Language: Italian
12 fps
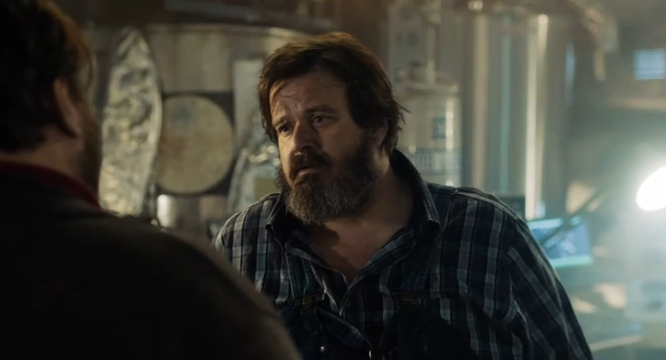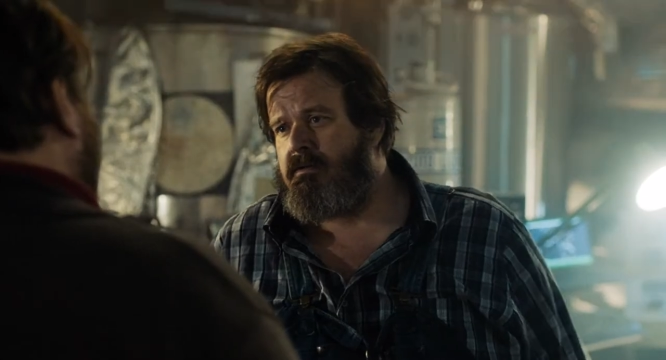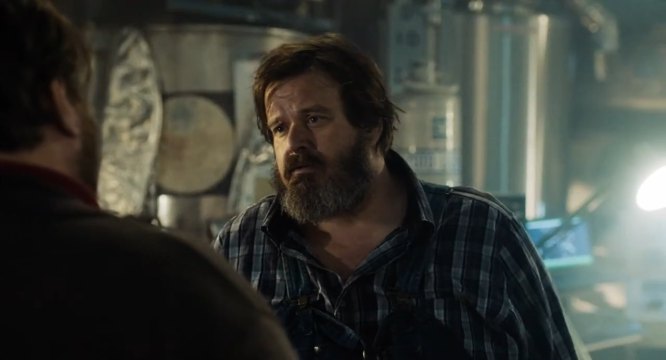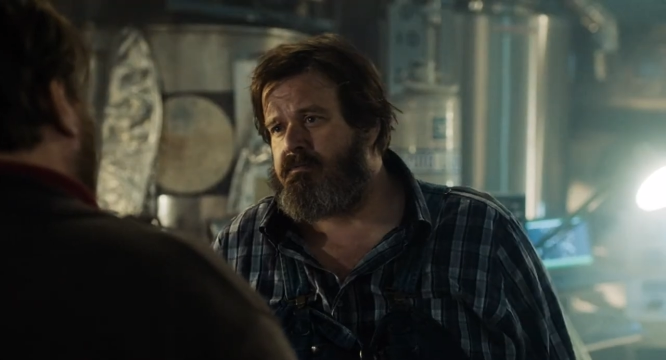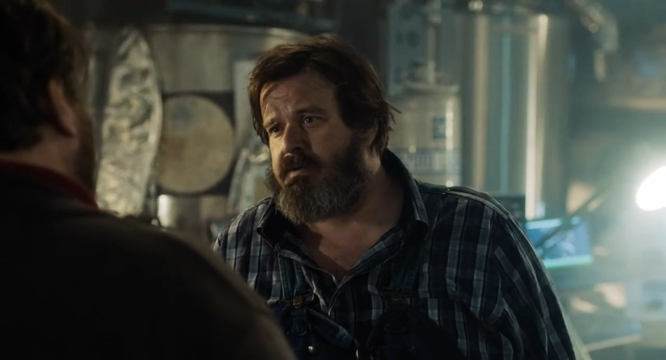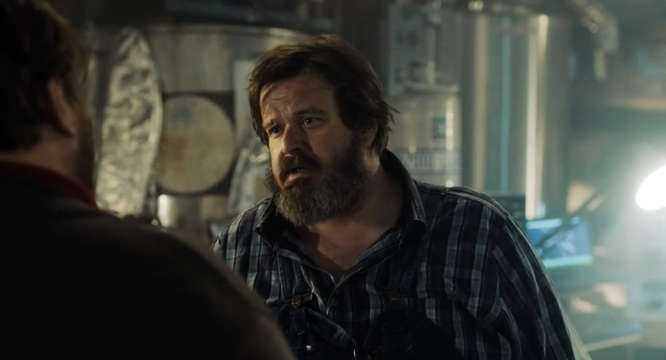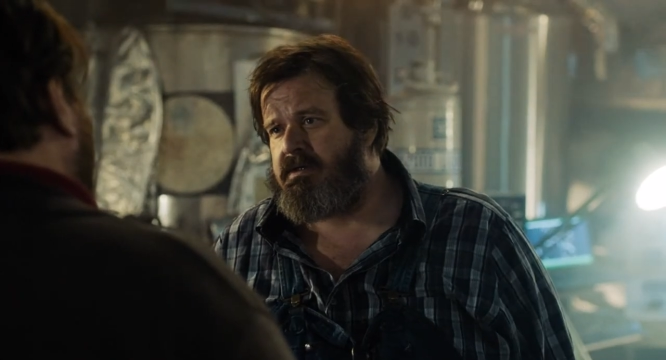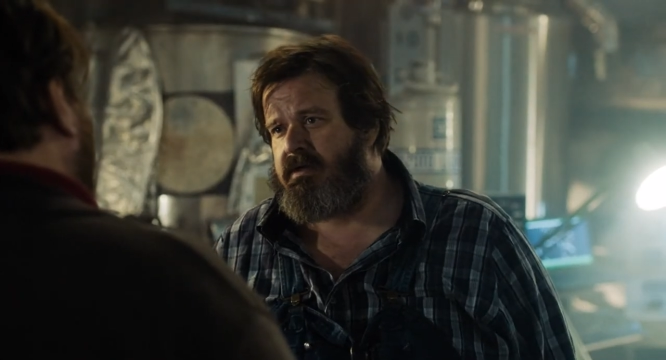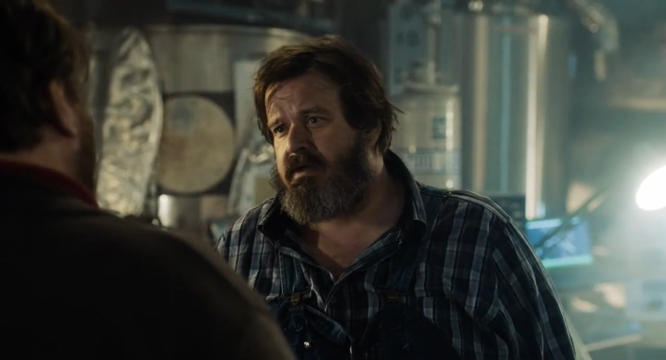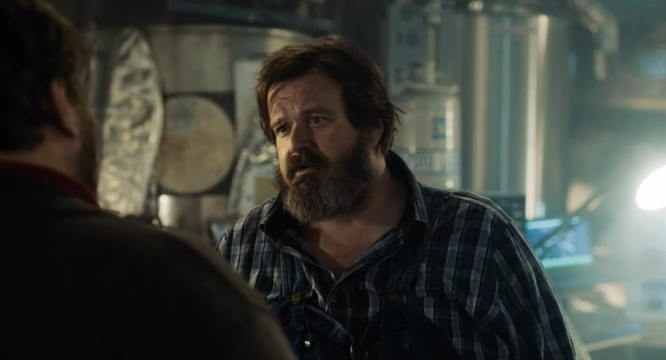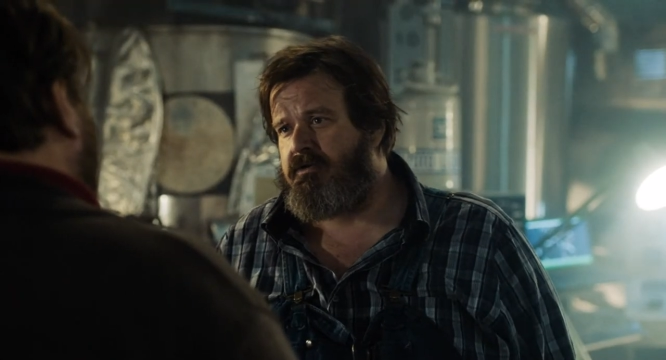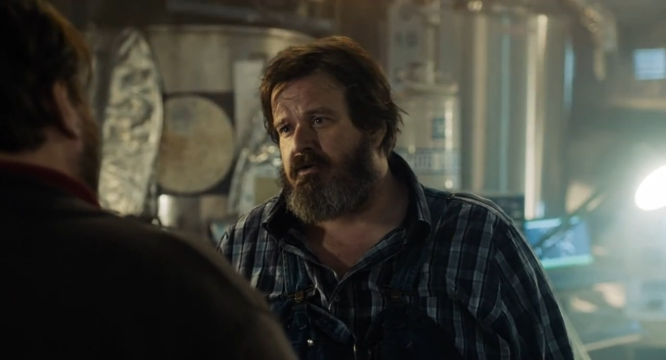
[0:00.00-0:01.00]
Tu pensi
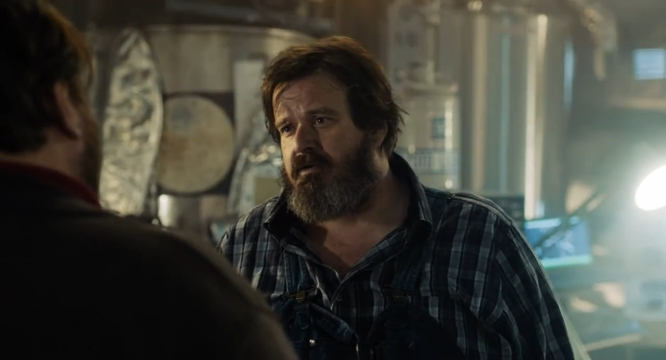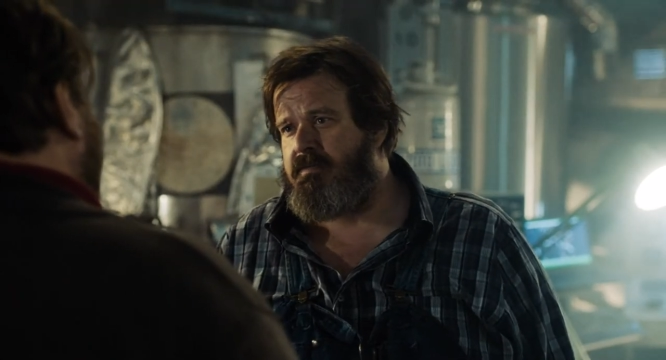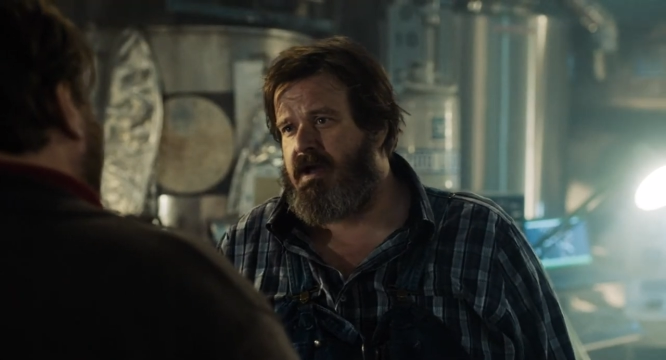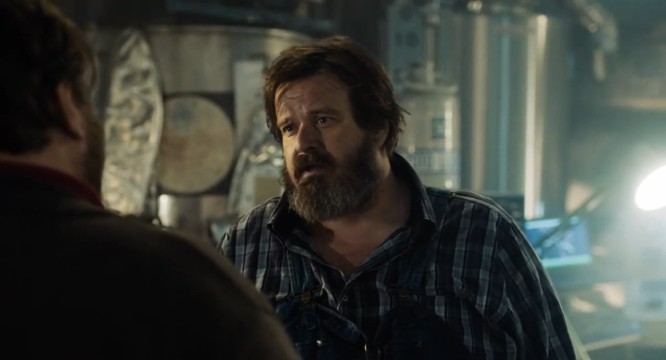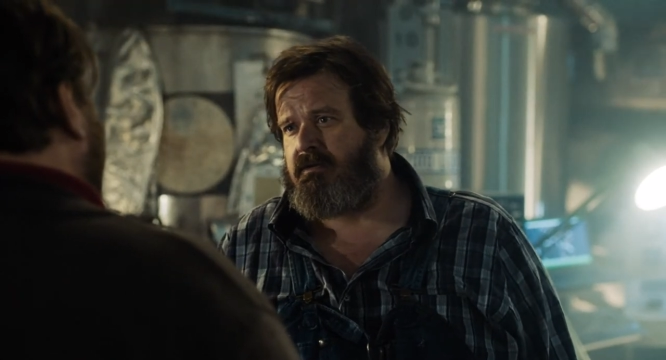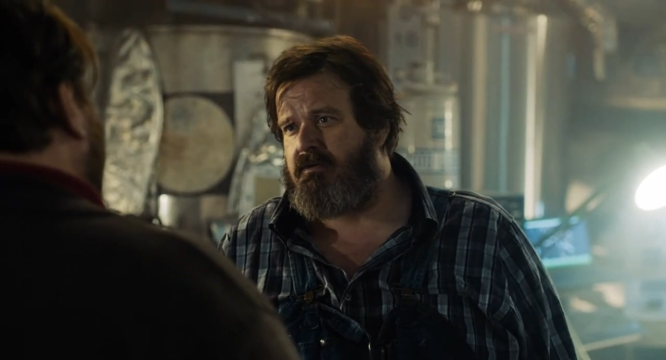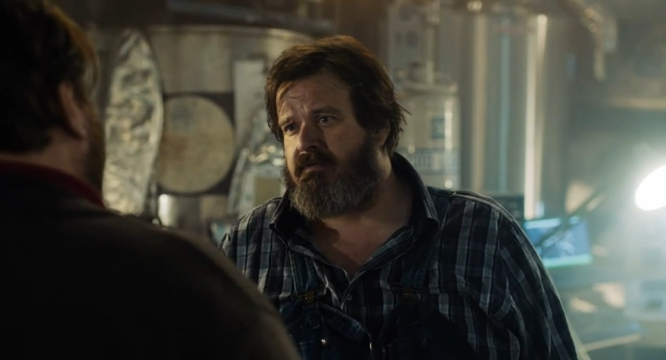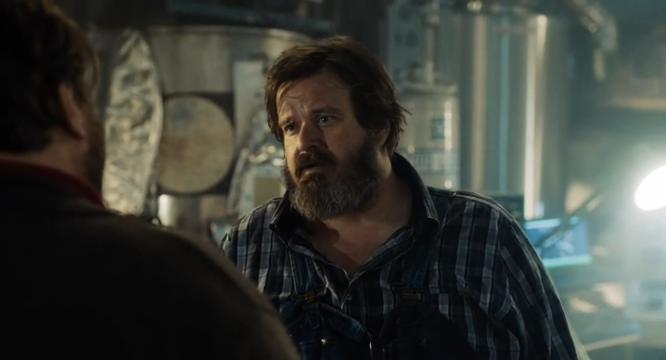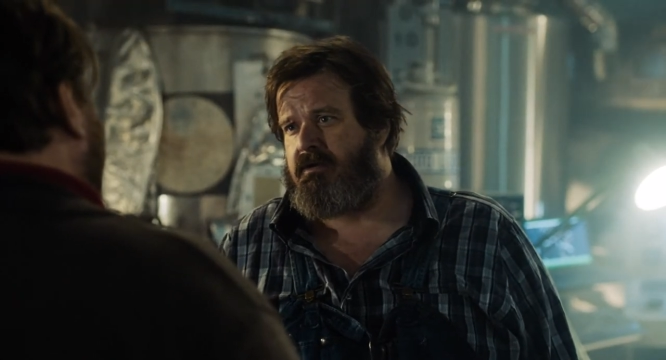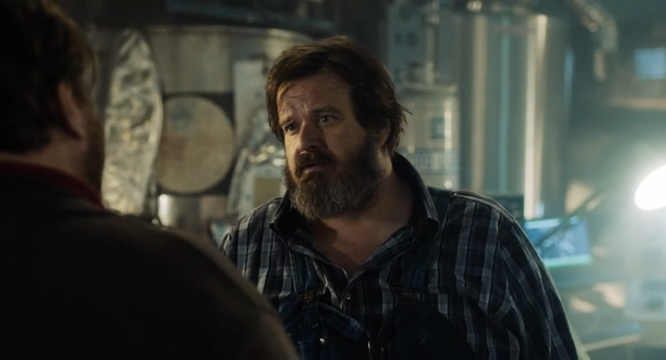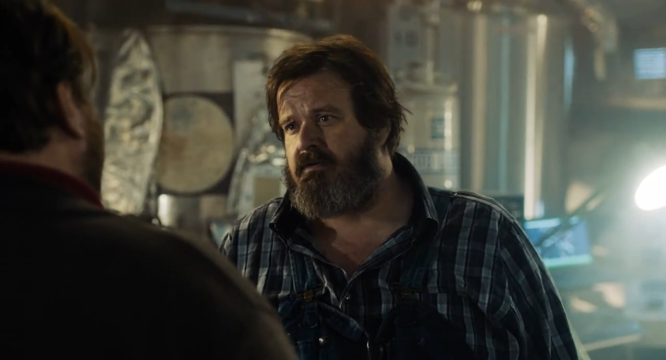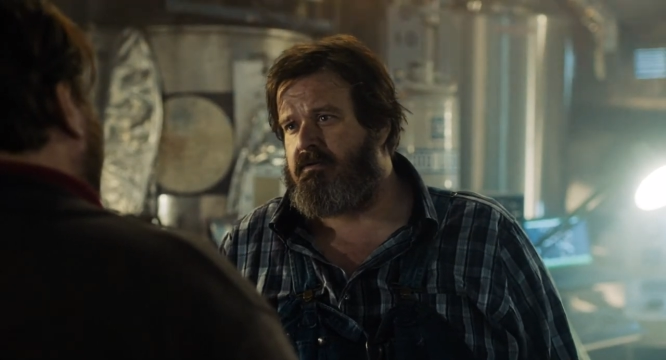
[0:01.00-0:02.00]
che sono matto, vero?